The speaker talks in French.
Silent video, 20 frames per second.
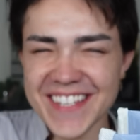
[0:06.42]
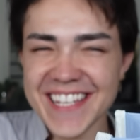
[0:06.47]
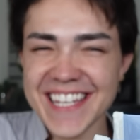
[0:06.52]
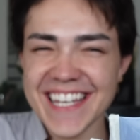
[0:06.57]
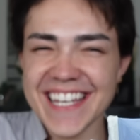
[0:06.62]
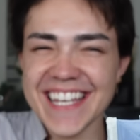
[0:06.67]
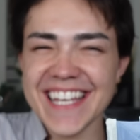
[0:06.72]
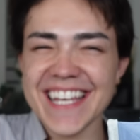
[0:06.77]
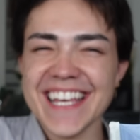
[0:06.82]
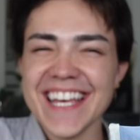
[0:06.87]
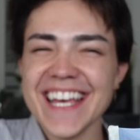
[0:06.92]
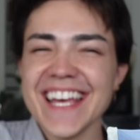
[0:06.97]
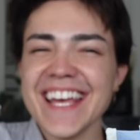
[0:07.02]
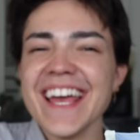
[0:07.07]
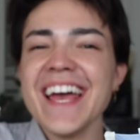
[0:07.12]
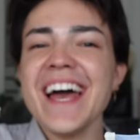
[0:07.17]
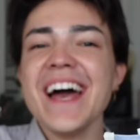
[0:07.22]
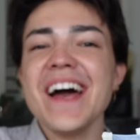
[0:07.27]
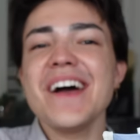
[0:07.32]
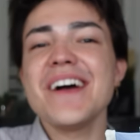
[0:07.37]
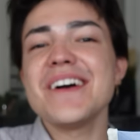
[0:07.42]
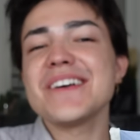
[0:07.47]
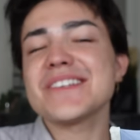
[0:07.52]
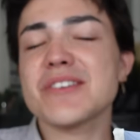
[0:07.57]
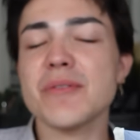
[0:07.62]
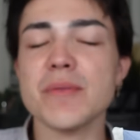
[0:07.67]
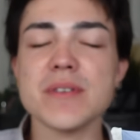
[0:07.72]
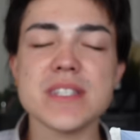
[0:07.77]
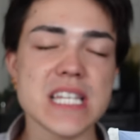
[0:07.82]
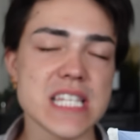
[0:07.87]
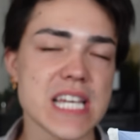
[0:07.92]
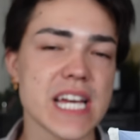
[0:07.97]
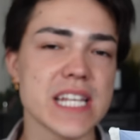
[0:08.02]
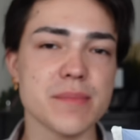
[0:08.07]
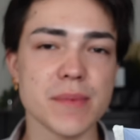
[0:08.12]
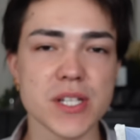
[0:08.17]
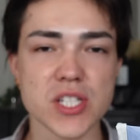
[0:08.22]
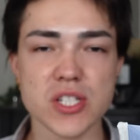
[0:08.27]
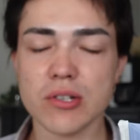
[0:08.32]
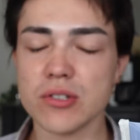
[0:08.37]
Je commence déjà à être
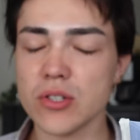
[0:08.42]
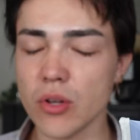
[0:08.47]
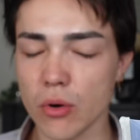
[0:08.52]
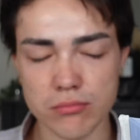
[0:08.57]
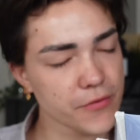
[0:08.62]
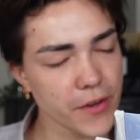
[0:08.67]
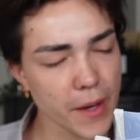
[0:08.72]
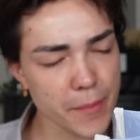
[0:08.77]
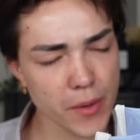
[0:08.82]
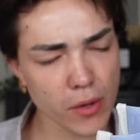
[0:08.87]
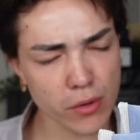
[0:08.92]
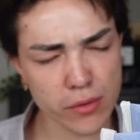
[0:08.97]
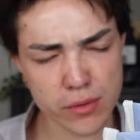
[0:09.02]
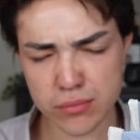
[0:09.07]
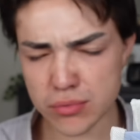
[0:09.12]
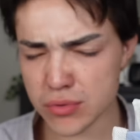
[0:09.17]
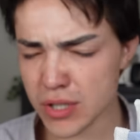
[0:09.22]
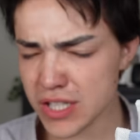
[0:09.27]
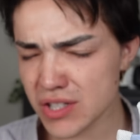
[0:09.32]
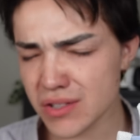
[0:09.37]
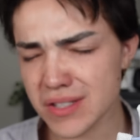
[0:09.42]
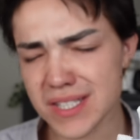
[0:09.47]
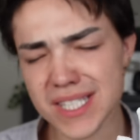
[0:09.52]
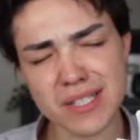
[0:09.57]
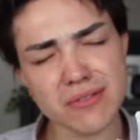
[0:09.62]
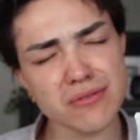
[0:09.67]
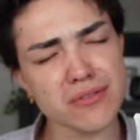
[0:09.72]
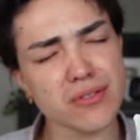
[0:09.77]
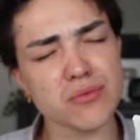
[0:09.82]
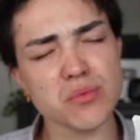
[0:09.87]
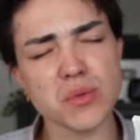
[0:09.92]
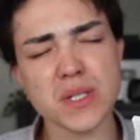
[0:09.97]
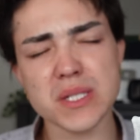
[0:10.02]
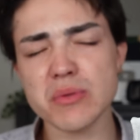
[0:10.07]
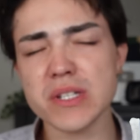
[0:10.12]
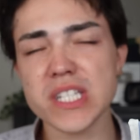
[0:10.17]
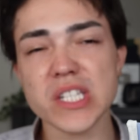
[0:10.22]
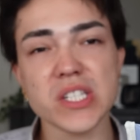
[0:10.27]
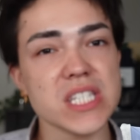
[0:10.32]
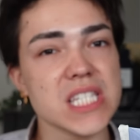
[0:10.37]
méchant, non. Fabien, sois gentil aujourd'hui,
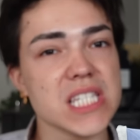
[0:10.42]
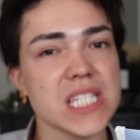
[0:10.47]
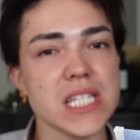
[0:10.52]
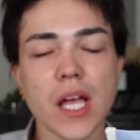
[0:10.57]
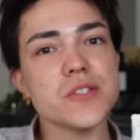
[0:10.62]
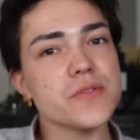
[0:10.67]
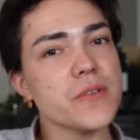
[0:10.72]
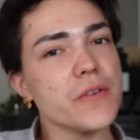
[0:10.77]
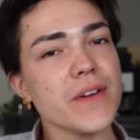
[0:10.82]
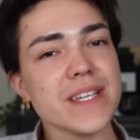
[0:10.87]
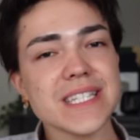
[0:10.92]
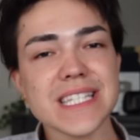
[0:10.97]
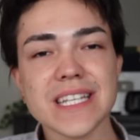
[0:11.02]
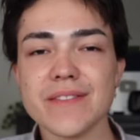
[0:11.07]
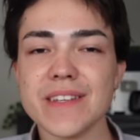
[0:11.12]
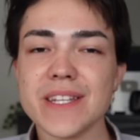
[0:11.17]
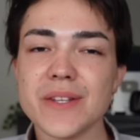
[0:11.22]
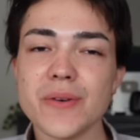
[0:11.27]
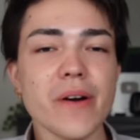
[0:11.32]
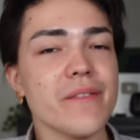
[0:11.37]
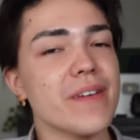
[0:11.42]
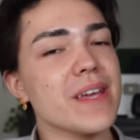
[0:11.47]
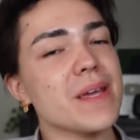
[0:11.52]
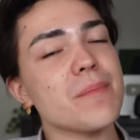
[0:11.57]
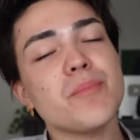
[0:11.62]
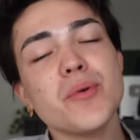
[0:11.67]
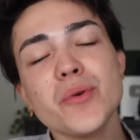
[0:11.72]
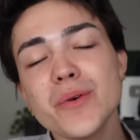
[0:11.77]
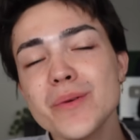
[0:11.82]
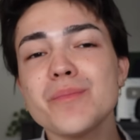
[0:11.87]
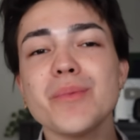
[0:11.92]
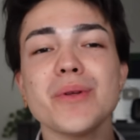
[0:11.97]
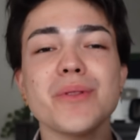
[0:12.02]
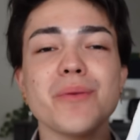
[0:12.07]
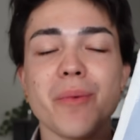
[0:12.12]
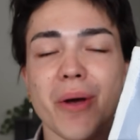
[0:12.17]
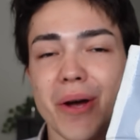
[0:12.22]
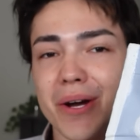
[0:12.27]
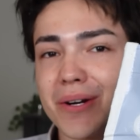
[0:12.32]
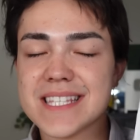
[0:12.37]
sois gentil. Je vais faire cette vidéo avec beaucoup de bonne
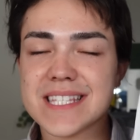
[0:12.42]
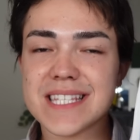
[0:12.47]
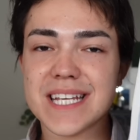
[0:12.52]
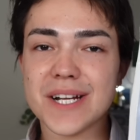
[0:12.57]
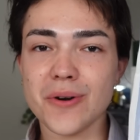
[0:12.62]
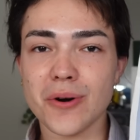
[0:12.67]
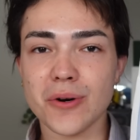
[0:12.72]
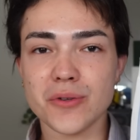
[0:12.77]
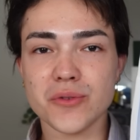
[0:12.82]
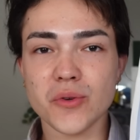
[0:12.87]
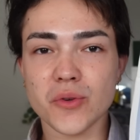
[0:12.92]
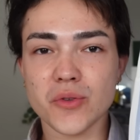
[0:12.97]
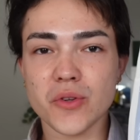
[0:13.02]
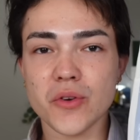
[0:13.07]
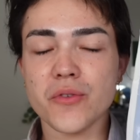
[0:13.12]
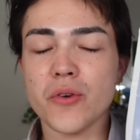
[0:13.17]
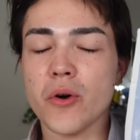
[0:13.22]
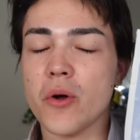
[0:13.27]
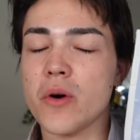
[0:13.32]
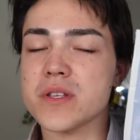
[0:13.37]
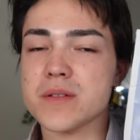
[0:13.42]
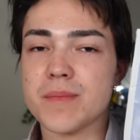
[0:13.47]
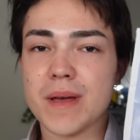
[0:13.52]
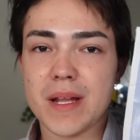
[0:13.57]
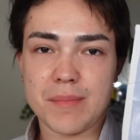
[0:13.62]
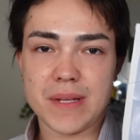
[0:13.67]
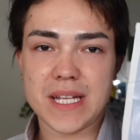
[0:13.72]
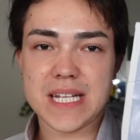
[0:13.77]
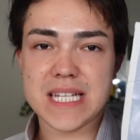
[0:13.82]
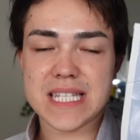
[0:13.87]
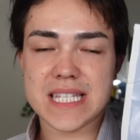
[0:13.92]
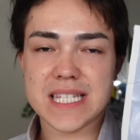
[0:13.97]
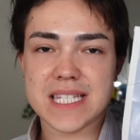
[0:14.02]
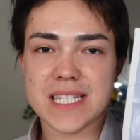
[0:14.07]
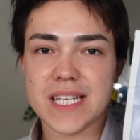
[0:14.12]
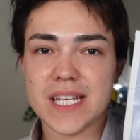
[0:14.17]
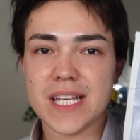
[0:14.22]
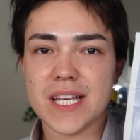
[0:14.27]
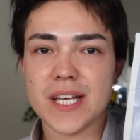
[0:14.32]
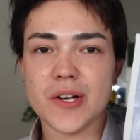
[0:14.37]
humeur. C'est le retour de Florence Van
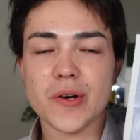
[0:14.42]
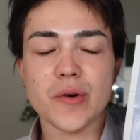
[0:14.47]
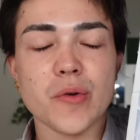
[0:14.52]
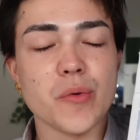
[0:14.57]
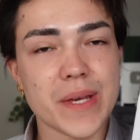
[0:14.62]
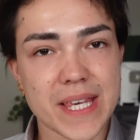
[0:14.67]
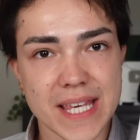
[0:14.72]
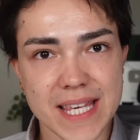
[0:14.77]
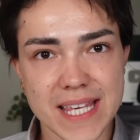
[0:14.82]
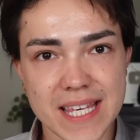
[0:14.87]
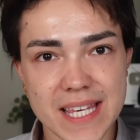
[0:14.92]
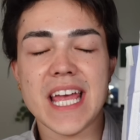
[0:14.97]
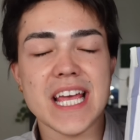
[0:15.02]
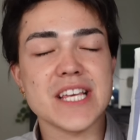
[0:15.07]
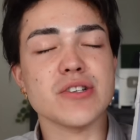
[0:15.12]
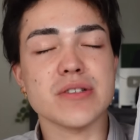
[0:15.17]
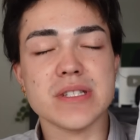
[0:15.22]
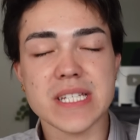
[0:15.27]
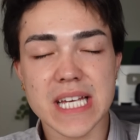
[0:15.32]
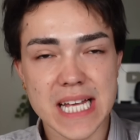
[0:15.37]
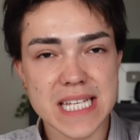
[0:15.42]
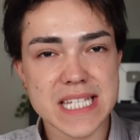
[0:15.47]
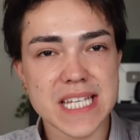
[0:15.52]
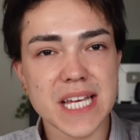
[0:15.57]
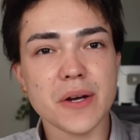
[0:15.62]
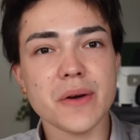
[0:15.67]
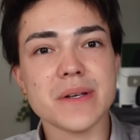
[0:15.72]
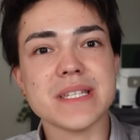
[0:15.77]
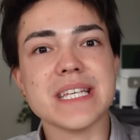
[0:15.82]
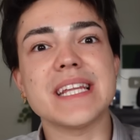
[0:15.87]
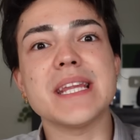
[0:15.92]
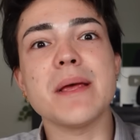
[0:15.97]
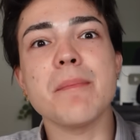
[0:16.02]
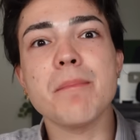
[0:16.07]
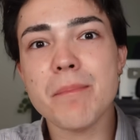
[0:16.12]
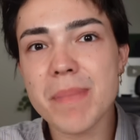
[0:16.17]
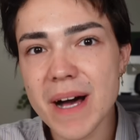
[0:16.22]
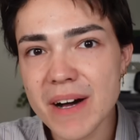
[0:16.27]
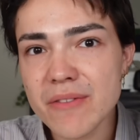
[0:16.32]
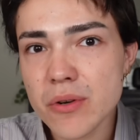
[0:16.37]
oui. Et je tiens à dire que ça n'est
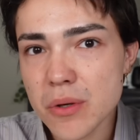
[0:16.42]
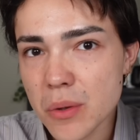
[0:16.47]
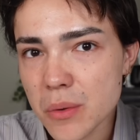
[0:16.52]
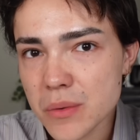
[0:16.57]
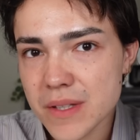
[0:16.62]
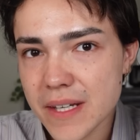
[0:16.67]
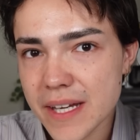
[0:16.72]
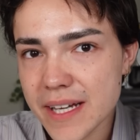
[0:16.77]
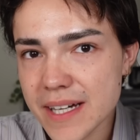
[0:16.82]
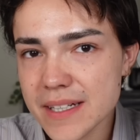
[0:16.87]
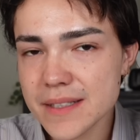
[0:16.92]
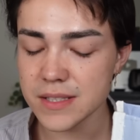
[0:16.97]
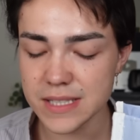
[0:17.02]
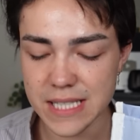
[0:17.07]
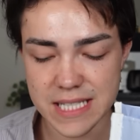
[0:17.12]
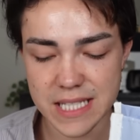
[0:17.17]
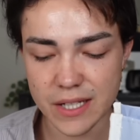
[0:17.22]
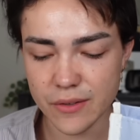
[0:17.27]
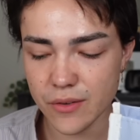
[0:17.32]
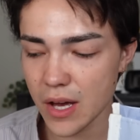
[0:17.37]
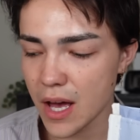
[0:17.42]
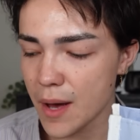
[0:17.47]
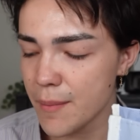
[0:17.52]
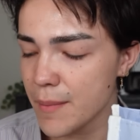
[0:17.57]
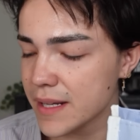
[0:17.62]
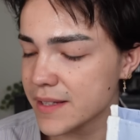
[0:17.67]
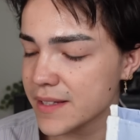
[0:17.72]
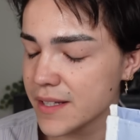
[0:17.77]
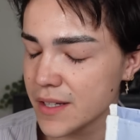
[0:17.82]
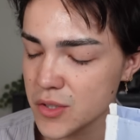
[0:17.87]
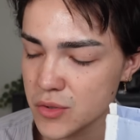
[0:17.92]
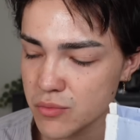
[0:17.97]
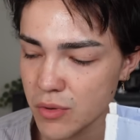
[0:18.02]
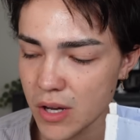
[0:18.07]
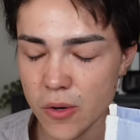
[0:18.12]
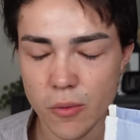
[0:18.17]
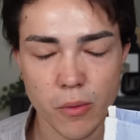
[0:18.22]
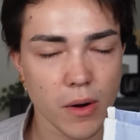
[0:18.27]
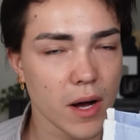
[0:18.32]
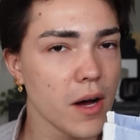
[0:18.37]
pas volontaire. C'est-à-dire qu'un matin, je vois
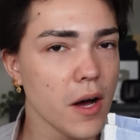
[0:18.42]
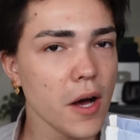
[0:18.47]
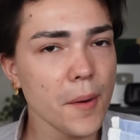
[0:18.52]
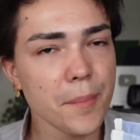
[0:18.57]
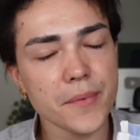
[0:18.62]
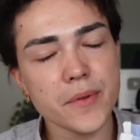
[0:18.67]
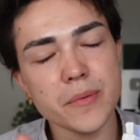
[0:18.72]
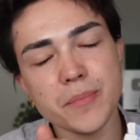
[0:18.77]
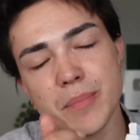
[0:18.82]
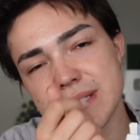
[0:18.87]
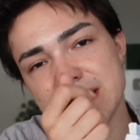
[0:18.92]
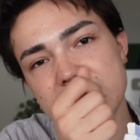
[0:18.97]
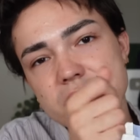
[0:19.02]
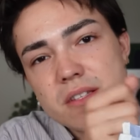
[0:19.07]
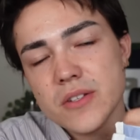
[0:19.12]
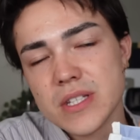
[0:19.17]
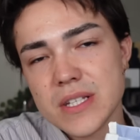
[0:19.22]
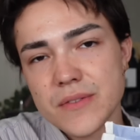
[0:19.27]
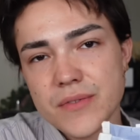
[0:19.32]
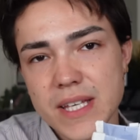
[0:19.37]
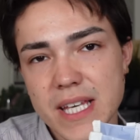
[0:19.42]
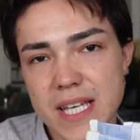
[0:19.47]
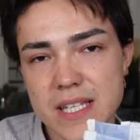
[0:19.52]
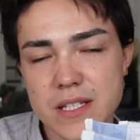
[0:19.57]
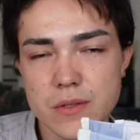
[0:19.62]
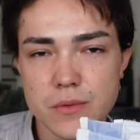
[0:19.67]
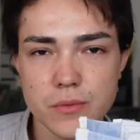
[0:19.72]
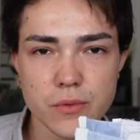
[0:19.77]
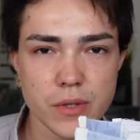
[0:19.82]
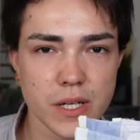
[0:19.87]
quoi Hop, une petite notification